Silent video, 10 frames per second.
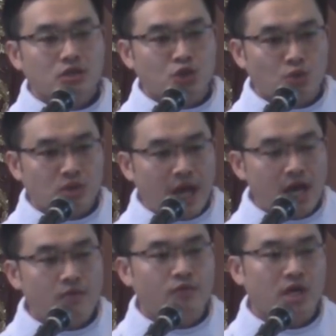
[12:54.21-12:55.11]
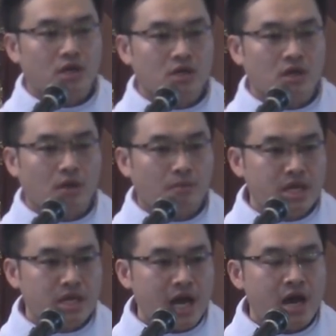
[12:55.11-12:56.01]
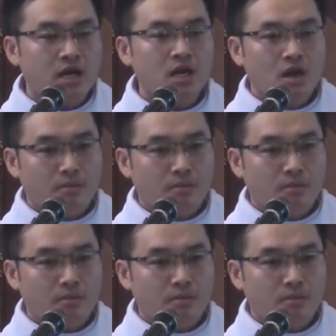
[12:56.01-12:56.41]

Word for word: chúng ta vẫn được bình an,